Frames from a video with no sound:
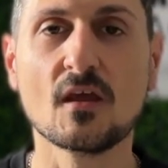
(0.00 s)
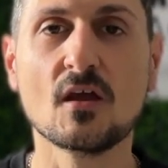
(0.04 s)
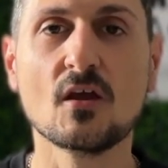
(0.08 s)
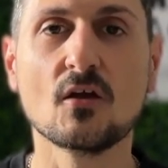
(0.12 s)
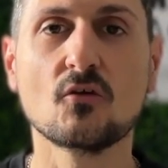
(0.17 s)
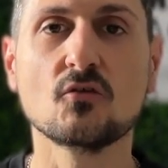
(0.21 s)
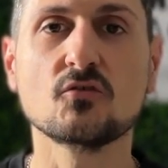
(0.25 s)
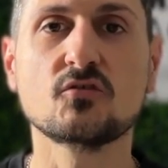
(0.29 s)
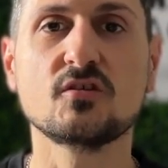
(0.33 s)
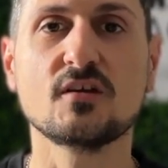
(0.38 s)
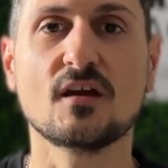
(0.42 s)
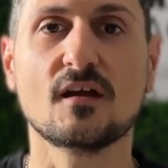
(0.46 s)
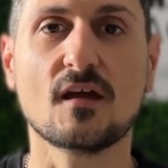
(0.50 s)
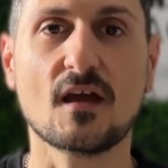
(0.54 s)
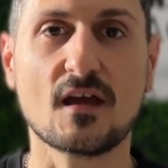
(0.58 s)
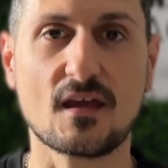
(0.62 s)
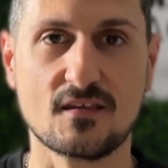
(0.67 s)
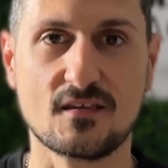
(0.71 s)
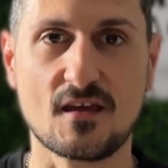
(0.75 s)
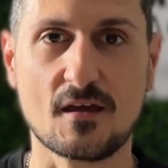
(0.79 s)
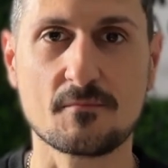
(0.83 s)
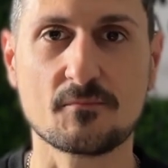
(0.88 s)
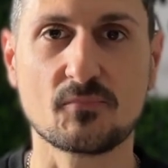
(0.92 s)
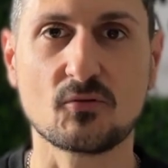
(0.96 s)
Così ad
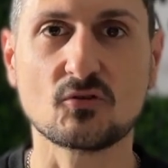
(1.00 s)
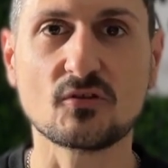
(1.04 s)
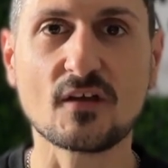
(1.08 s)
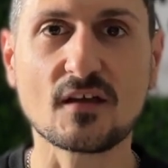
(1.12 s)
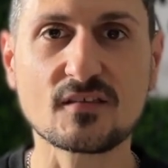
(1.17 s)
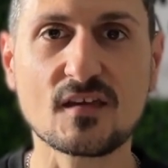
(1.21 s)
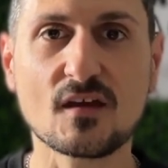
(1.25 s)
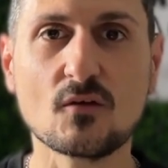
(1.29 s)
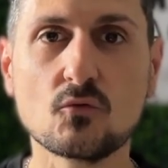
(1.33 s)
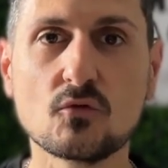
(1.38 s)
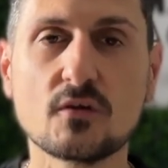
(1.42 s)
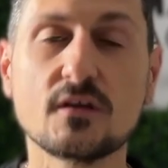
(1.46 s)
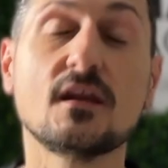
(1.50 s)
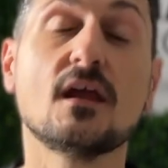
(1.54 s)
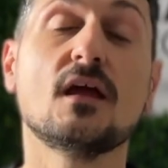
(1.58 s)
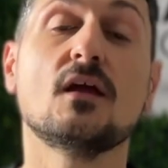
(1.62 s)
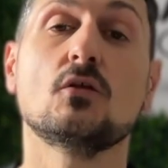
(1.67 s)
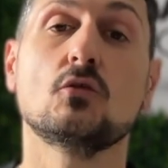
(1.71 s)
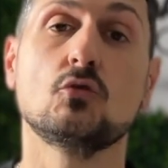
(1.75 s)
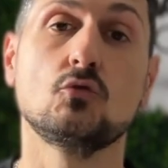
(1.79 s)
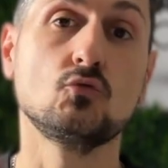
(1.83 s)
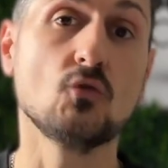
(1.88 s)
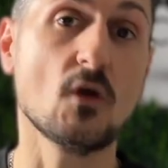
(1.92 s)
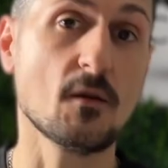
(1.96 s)
esempio da seguire
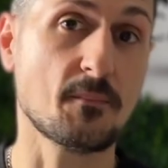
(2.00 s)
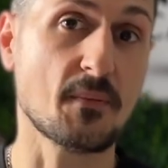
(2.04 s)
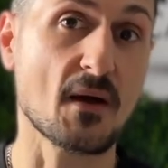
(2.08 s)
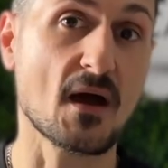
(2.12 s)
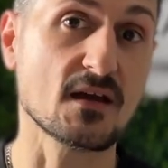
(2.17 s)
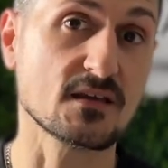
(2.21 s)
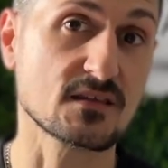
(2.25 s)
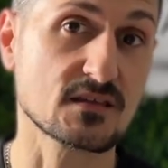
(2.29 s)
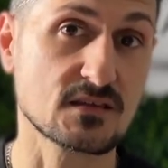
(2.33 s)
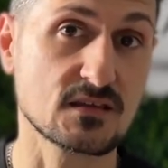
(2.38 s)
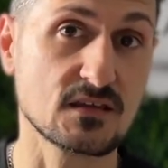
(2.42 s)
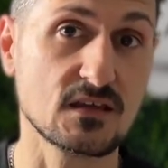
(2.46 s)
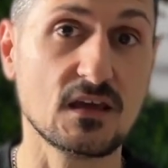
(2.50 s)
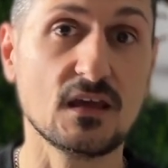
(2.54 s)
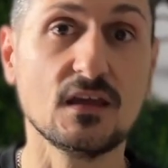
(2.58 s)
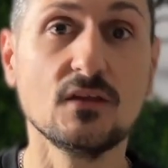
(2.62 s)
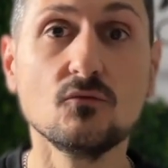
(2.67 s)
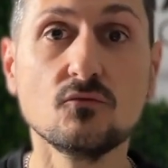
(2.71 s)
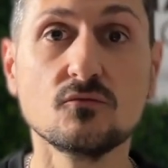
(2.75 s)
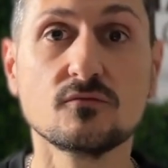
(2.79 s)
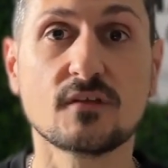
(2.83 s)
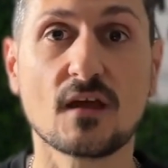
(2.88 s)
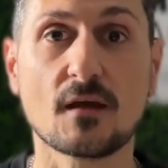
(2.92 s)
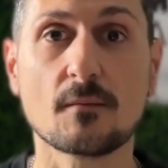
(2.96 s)
due passi in
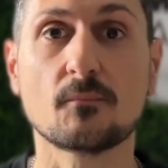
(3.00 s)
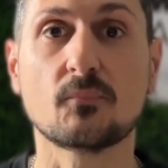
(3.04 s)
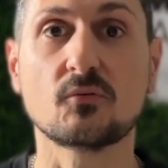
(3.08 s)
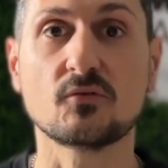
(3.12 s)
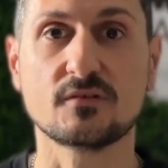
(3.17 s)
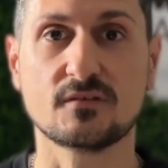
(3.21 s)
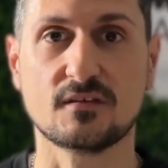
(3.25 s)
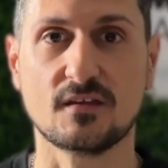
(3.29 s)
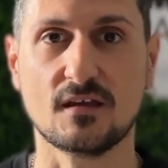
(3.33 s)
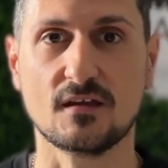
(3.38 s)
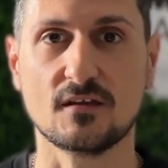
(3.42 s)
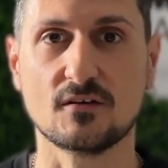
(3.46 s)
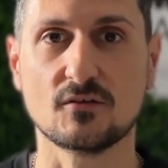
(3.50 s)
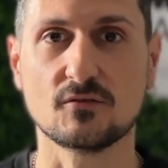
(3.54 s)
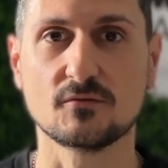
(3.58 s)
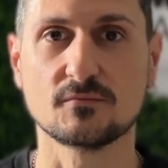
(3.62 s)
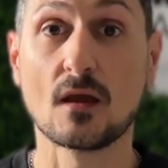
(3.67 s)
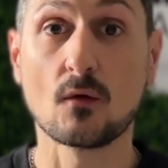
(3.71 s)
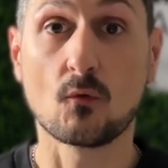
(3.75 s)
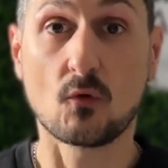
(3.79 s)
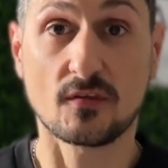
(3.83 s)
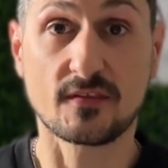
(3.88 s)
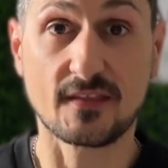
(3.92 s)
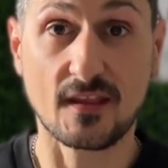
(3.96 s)
un tempo intero.
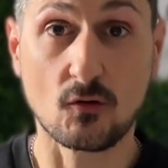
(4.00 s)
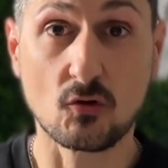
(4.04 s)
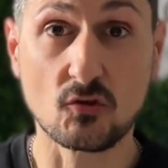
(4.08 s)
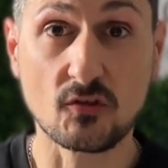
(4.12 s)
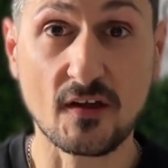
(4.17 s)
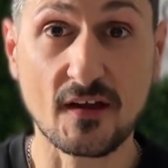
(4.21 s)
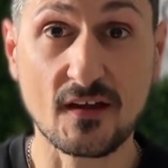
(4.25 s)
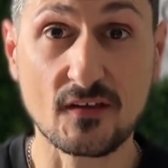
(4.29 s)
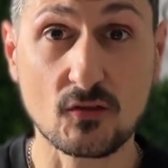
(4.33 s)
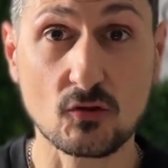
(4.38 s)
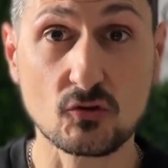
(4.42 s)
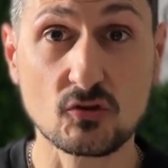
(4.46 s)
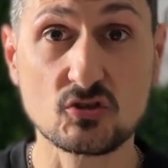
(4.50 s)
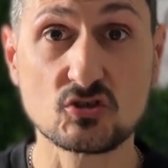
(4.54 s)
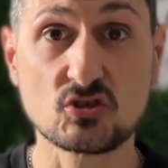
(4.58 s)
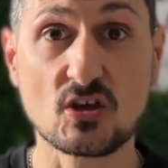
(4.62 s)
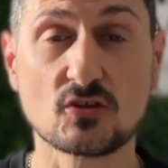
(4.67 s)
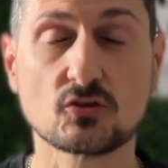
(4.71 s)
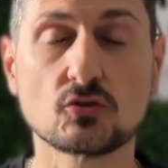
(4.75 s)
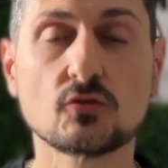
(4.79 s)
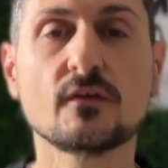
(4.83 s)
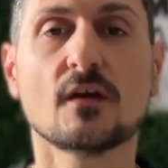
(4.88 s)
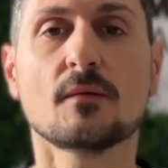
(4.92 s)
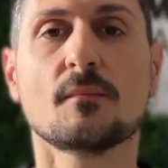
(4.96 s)
Questa cosa che sto
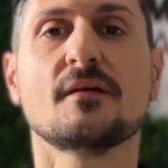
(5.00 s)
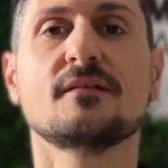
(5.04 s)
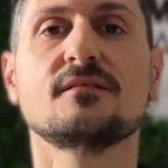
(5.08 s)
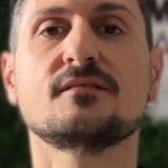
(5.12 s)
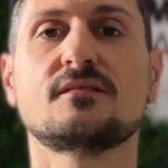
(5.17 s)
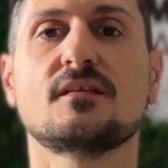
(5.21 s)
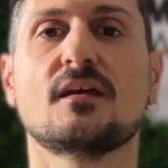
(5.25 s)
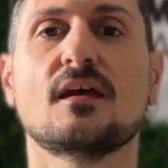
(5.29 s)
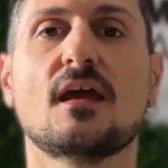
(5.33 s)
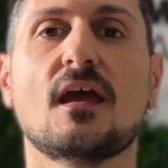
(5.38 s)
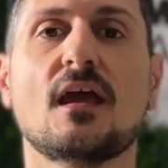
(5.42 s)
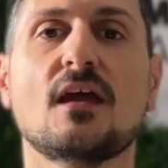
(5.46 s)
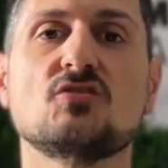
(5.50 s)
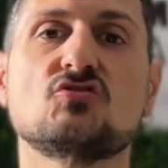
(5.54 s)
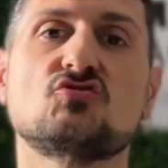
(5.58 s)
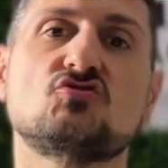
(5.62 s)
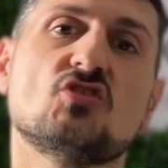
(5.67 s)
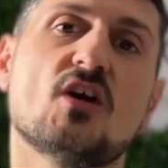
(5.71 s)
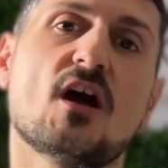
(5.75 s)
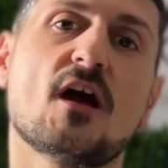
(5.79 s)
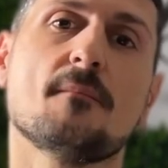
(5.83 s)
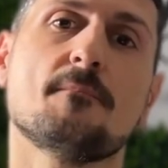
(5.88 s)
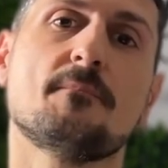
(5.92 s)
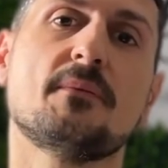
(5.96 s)
dicendo ovviamente è
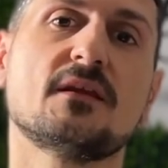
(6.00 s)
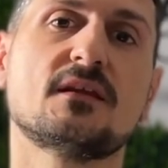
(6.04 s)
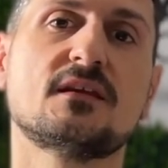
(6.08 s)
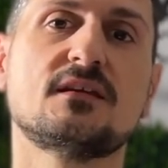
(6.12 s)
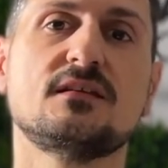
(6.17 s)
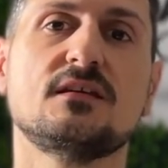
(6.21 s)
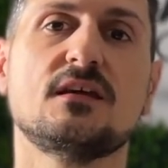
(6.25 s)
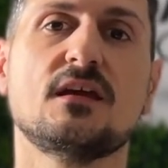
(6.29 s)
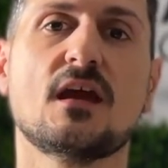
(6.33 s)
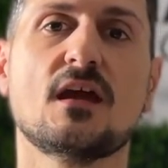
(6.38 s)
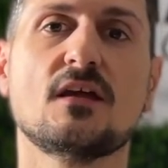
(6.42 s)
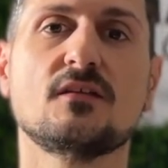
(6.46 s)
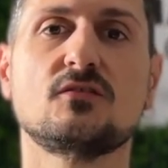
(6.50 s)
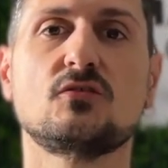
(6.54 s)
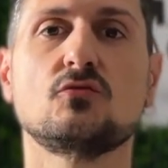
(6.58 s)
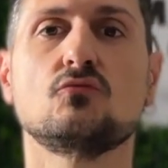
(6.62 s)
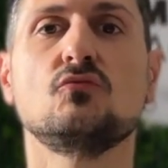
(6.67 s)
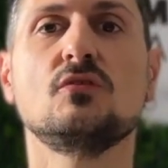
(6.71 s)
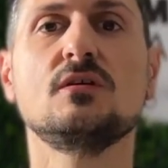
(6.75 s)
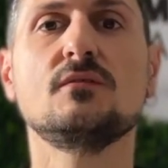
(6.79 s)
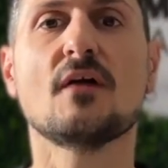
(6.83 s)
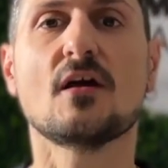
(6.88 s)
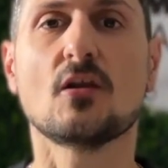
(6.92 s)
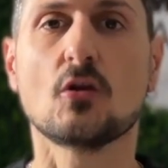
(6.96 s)
già per chi è di un
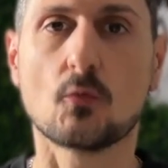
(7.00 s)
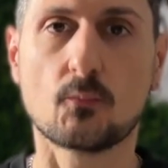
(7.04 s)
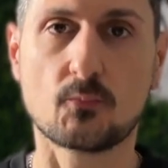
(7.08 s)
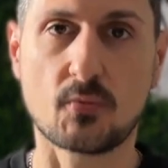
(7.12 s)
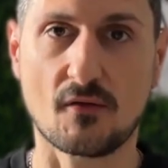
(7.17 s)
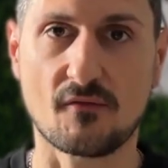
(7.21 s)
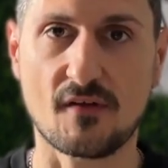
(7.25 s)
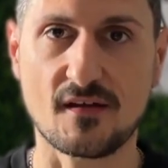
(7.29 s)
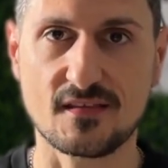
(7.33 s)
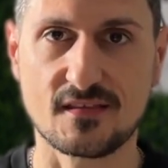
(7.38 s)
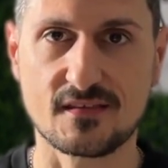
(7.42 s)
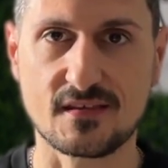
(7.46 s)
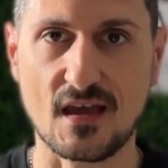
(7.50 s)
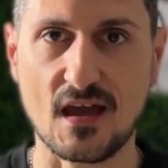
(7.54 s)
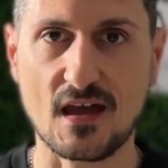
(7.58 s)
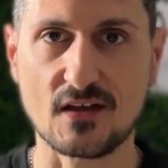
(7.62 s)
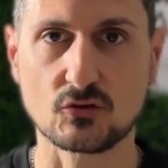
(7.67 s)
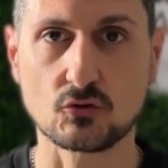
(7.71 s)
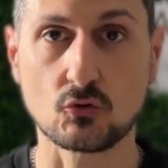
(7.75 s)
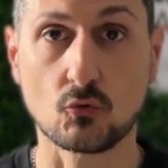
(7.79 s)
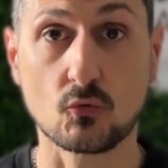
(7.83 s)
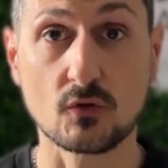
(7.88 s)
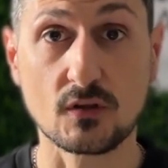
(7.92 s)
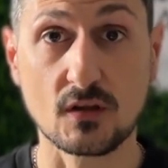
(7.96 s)
livello più
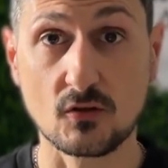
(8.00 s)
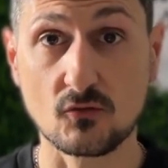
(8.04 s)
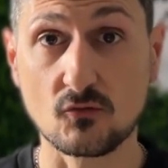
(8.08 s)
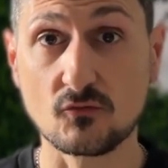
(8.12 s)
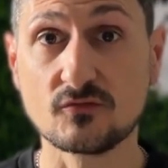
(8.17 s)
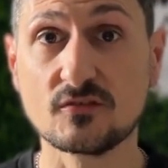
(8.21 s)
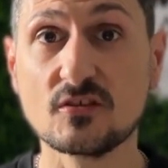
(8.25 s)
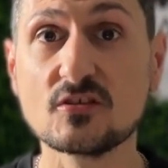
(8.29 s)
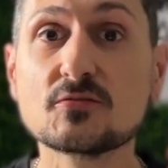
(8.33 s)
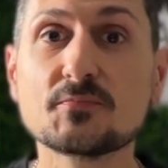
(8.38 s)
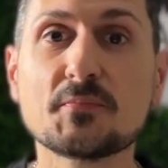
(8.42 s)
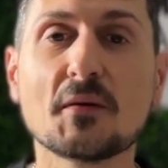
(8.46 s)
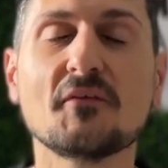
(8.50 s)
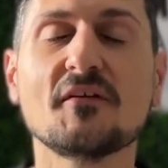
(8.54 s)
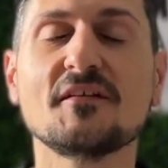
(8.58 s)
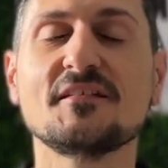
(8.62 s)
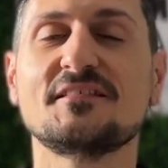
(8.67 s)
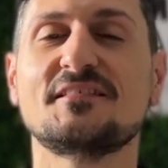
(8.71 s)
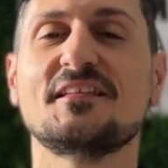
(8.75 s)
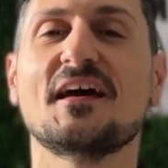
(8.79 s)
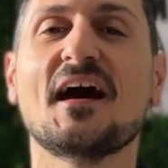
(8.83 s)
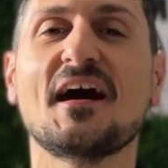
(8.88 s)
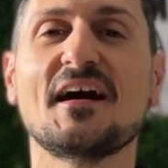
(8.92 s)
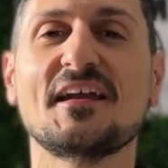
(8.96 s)
avanzato, quindi non ti
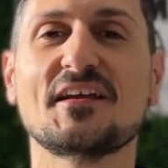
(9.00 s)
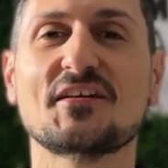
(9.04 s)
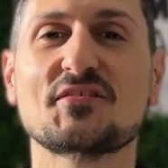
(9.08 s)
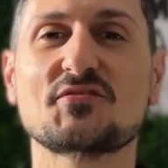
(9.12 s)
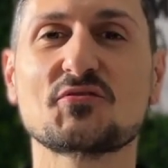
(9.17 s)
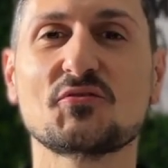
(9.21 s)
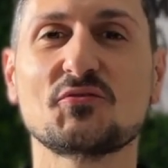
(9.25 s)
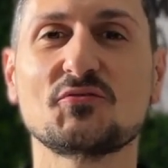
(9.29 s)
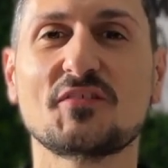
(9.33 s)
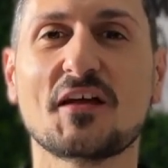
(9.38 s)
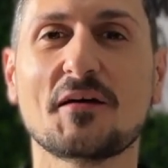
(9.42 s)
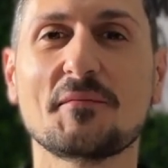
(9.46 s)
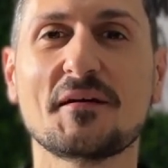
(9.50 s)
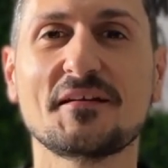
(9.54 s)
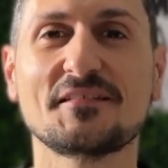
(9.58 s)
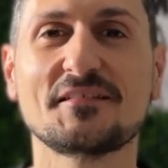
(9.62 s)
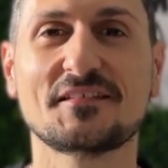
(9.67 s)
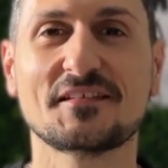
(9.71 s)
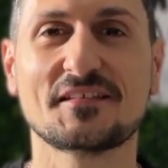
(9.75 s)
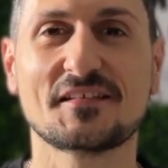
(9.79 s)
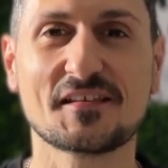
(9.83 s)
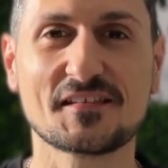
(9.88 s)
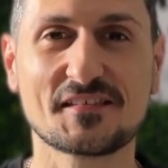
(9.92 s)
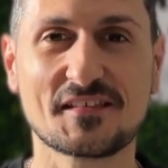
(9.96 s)
spaventare
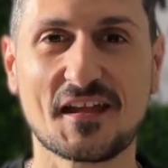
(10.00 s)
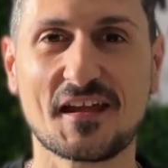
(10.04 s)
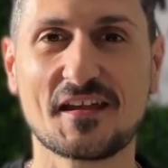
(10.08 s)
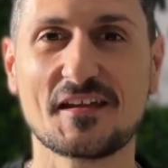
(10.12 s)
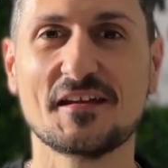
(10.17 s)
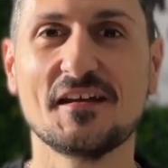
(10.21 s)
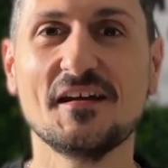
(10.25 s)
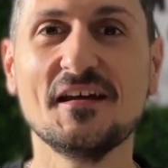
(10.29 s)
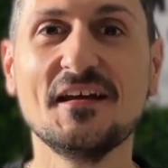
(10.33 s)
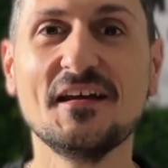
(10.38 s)
assolutamente se stai